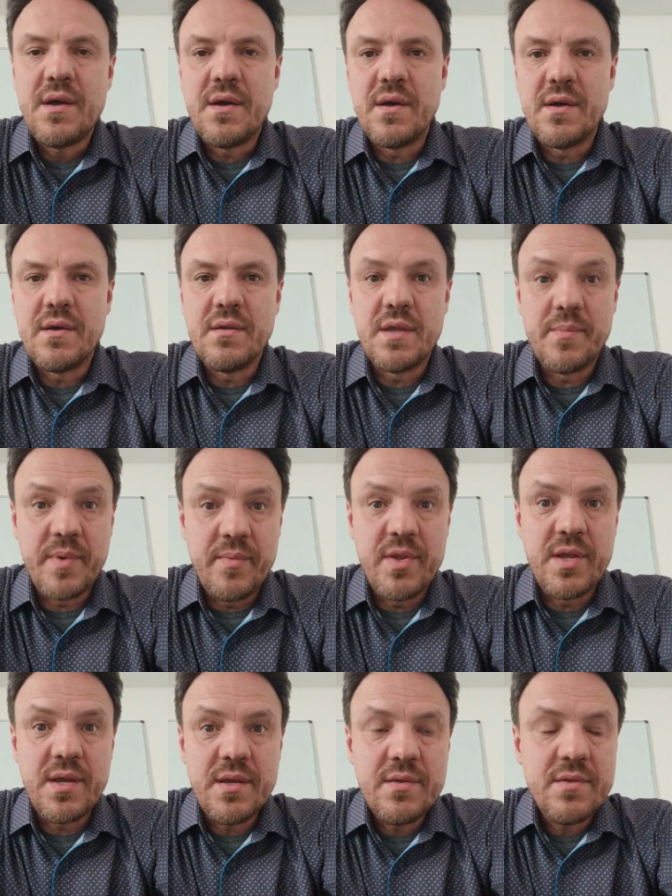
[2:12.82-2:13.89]
э,
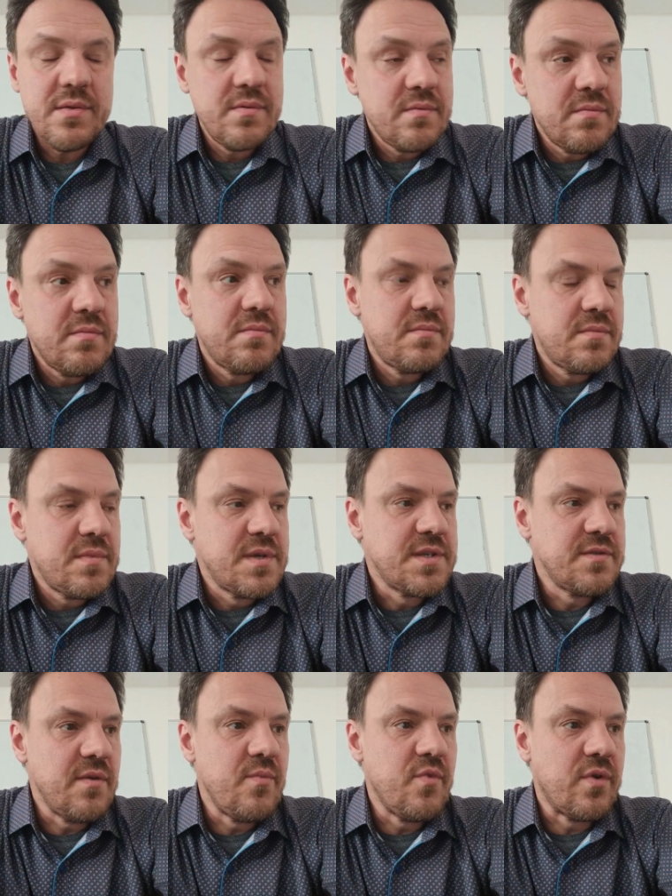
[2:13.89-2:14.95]
напоминает
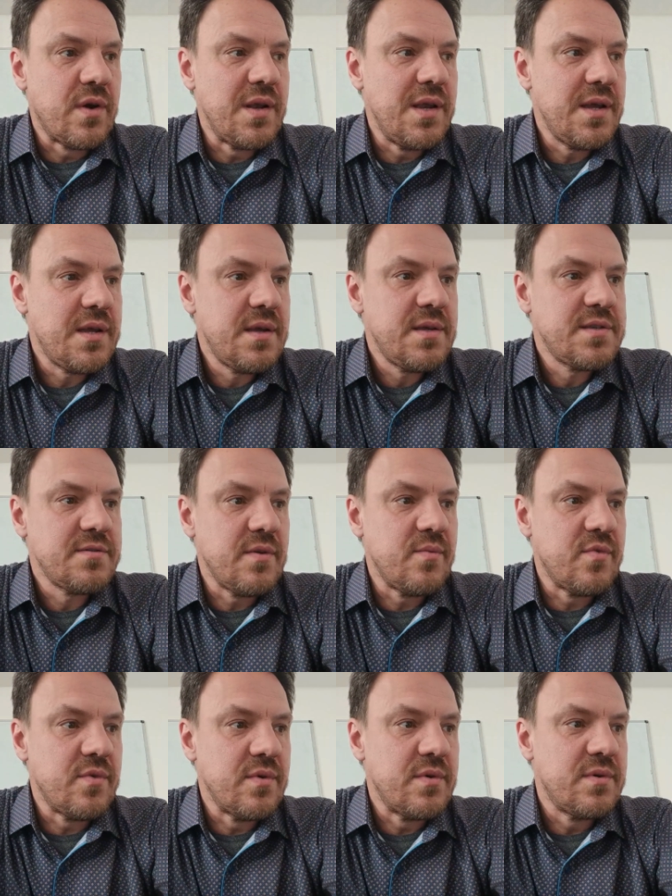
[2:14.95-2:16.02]
своему коллеге,
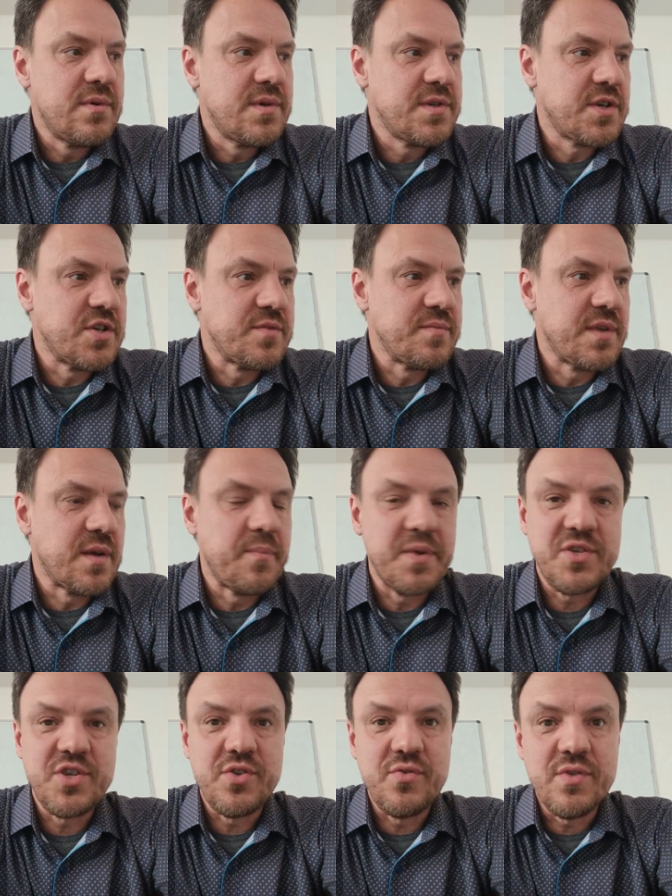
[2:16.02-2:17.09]
своему, скажем так,
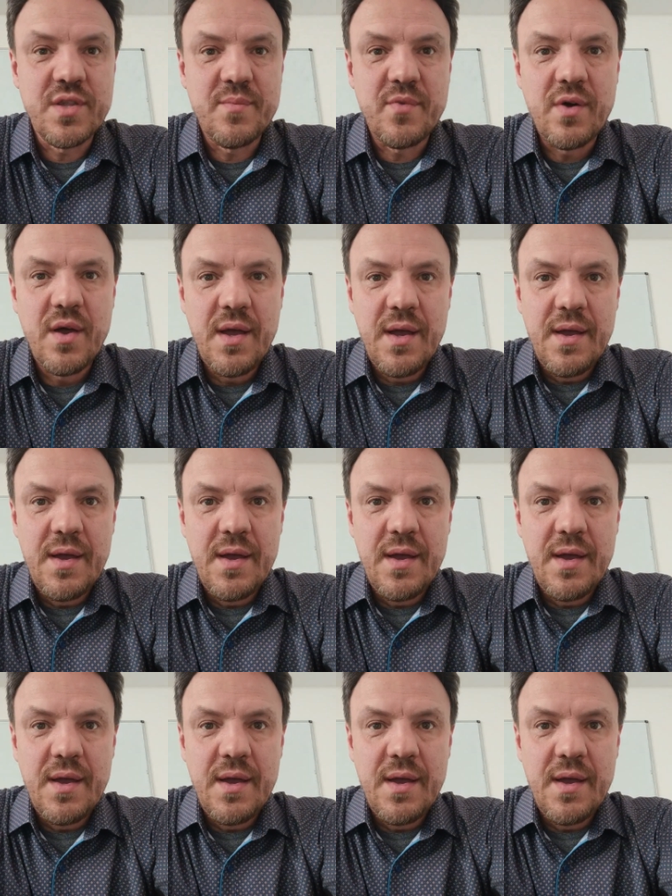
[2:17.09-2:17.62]
подчиненному –